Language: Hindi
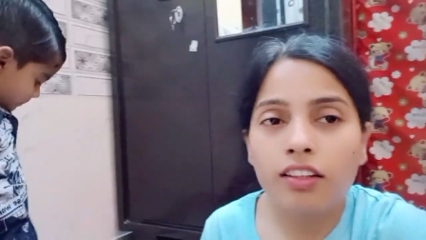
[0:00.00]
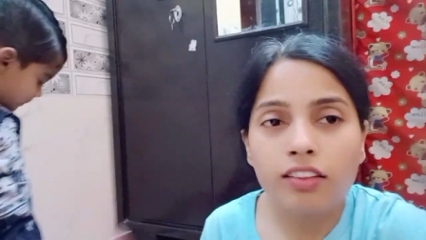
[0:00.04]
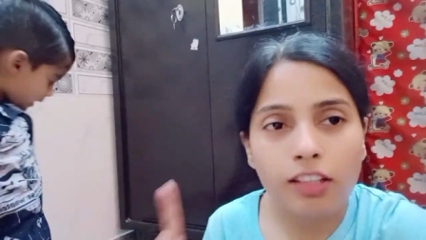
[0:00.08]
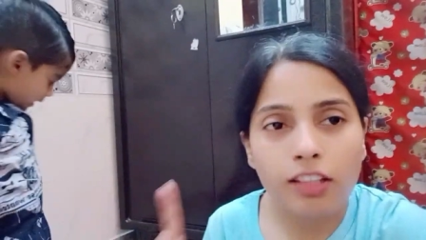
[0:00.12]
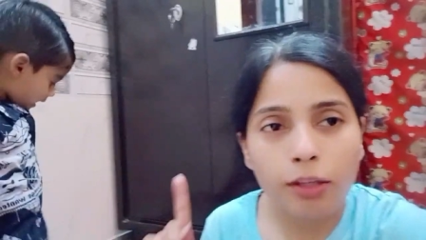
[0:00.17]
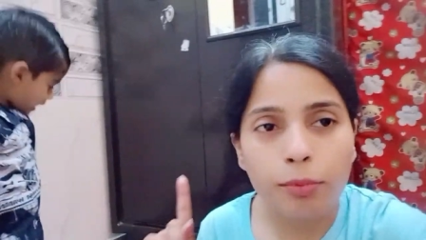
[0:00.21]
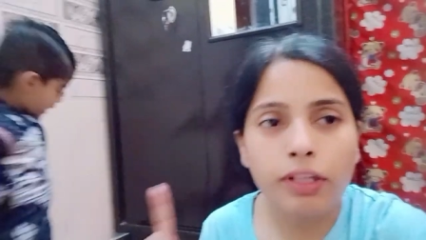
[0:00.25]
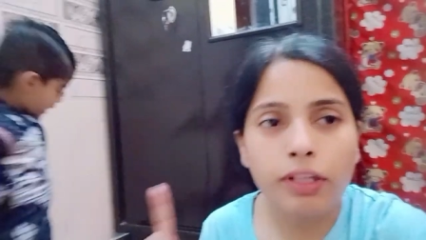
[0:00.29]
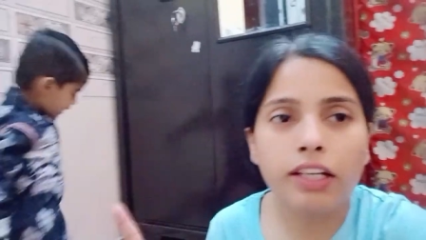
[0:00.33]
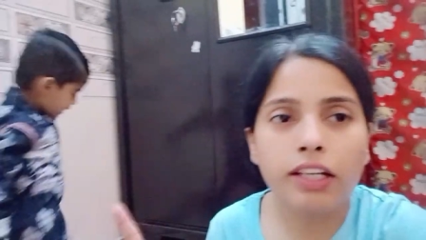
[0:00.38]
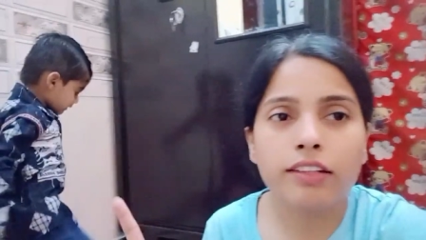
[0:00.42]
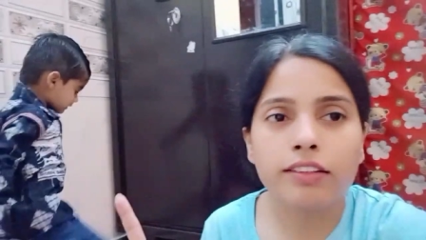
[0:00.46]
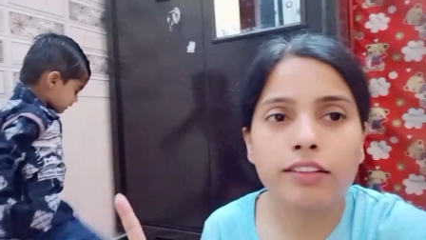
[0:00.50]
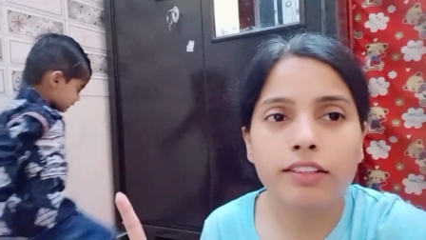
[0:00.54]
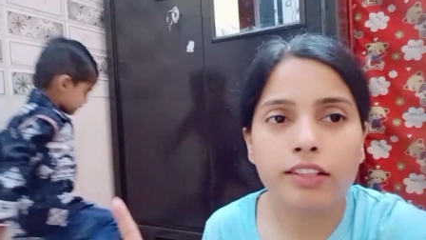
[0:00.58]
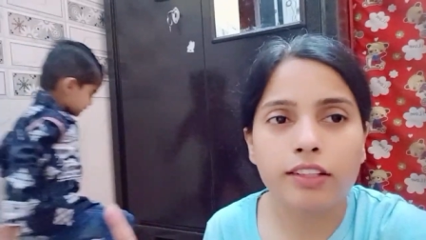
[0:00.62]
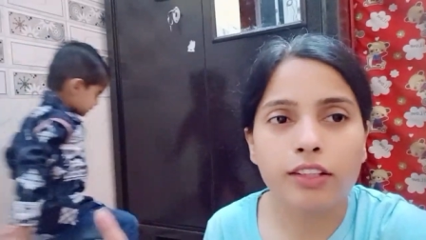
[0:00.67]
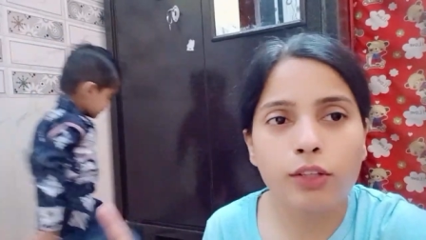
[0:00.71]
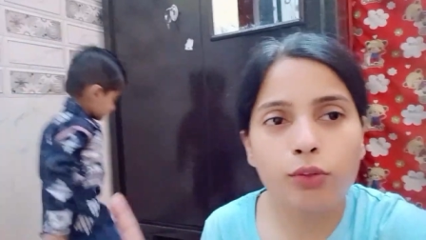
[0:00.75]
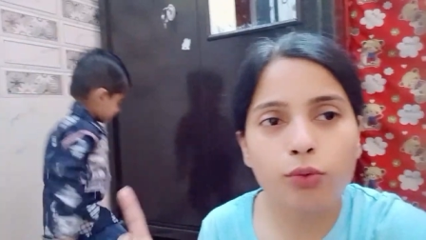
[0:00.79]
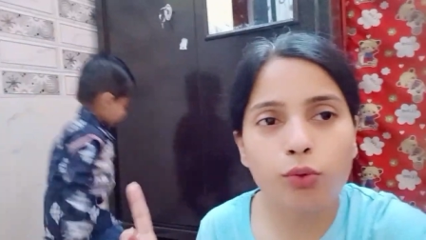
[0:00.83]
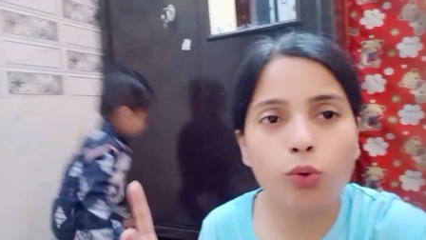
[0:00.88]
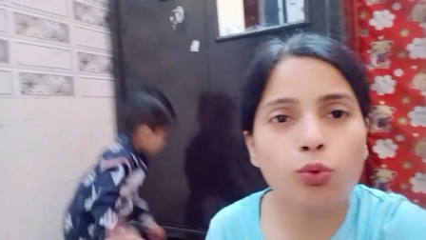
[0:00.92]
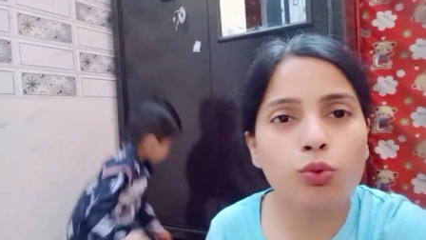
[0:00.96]
तभी ले
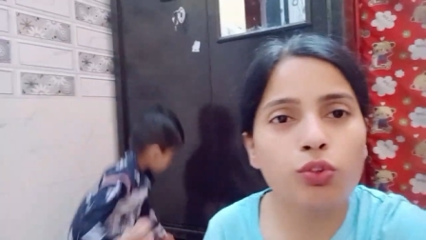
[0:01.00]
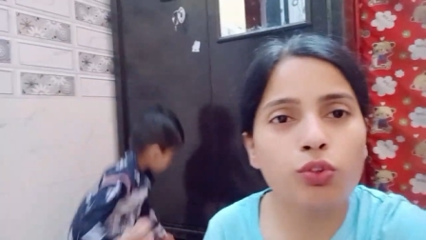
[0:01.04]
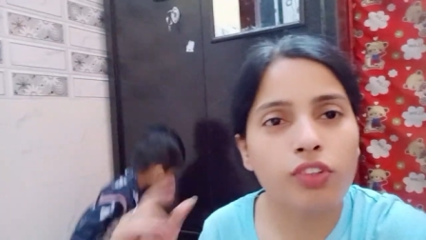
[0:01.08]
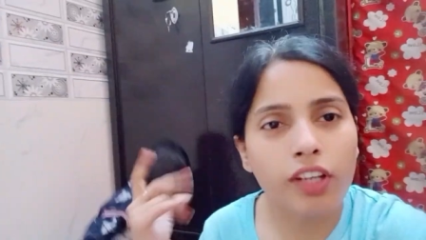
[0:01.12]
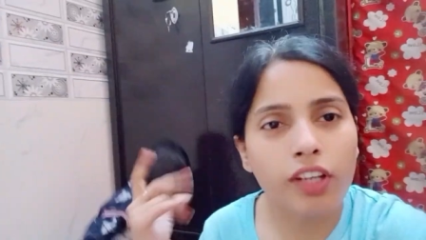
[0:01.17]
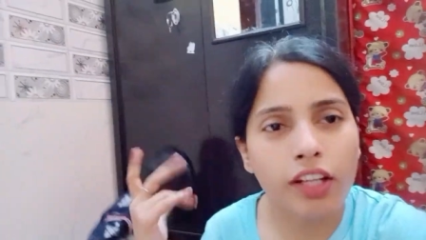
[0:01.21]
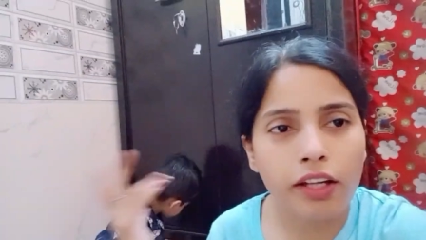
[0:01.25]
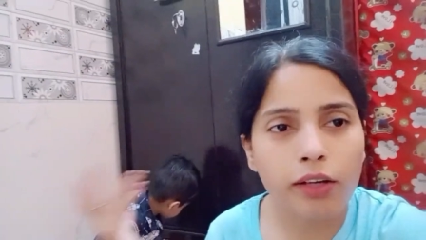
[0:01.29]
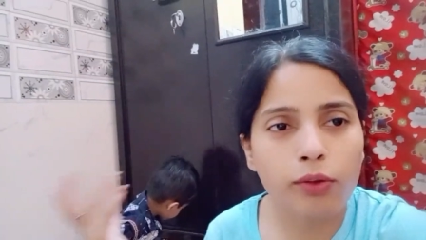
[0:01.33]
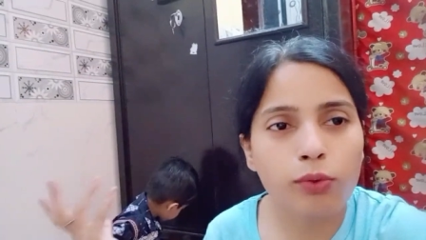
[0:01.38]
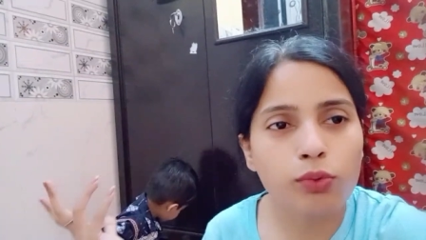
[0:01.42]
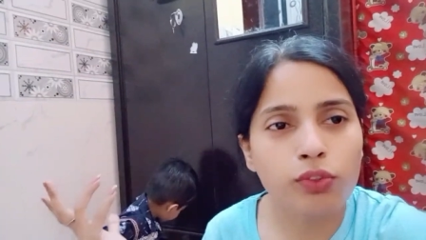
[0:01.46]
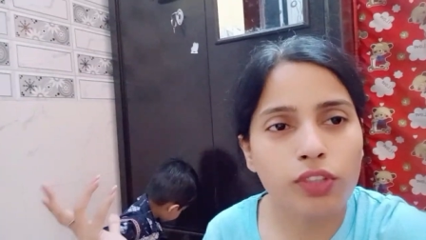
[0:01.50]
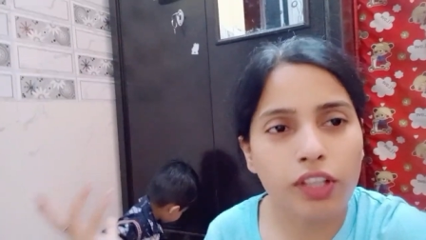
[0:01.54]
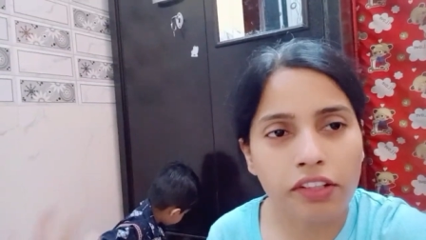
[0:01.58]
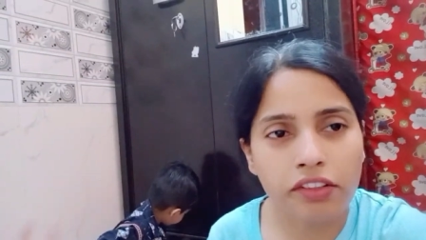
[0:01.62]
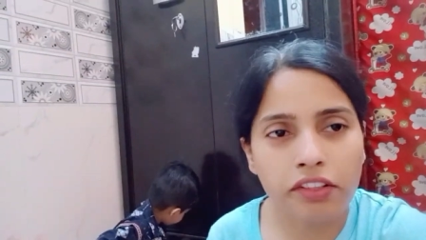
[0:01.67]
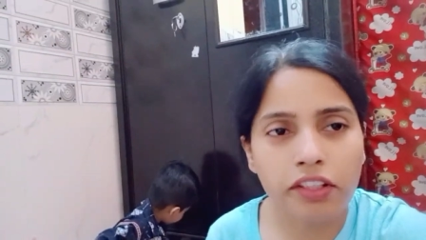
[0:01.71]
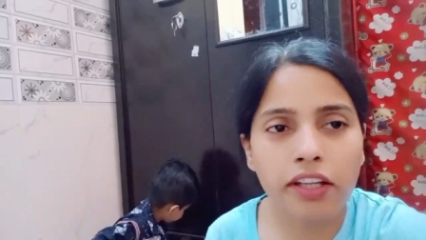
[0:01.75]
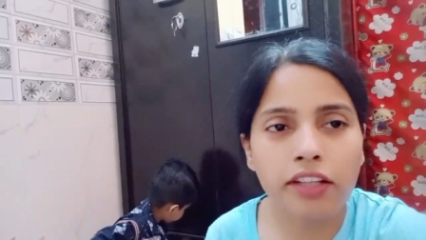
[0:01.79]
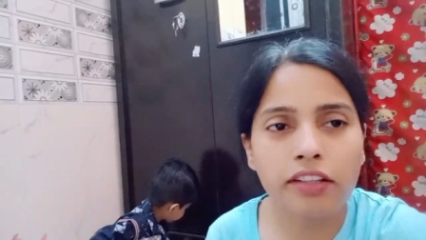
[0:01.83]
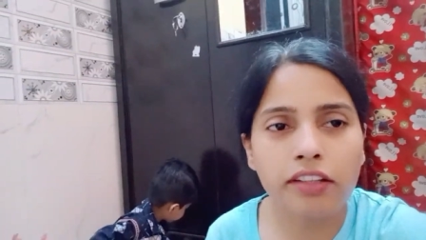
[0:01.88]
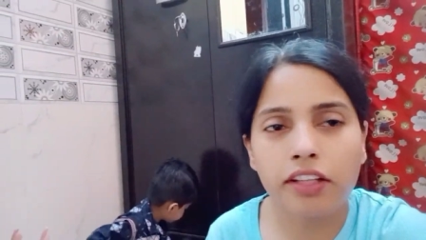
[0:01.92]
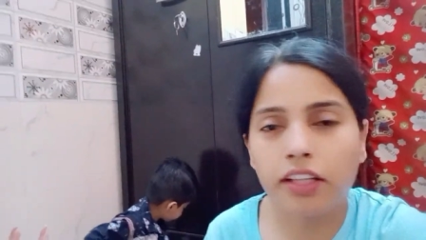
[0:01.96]
सकती इनको कुछ नया कुछ
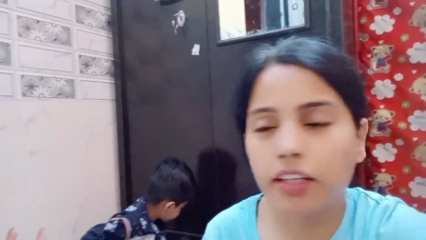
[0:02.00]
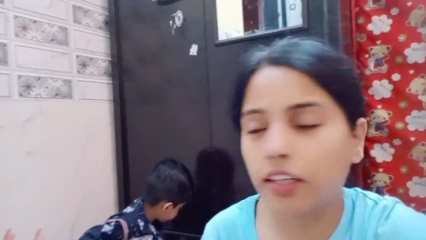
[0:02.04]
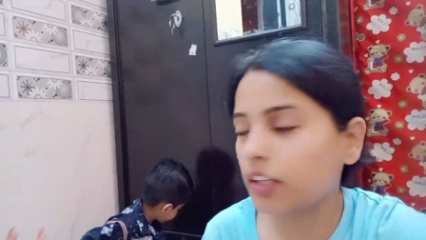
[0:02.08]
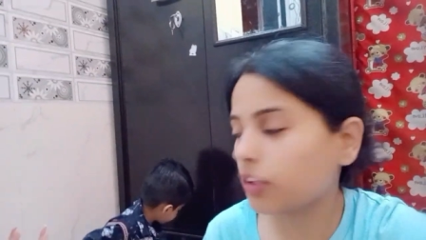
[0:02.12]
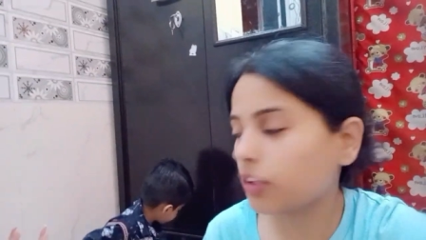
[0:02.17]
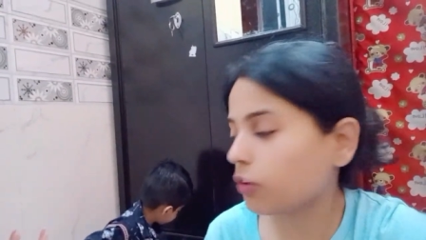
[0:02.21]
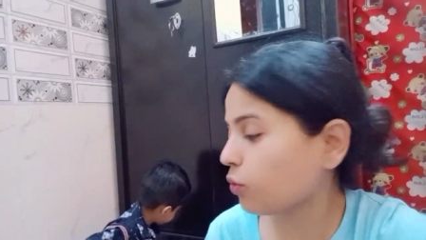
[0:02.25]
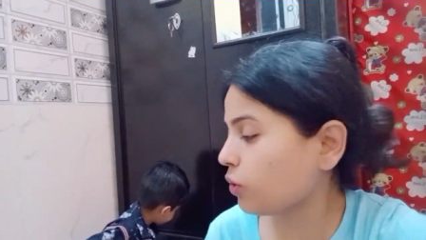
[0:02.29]
ऐसा देंगे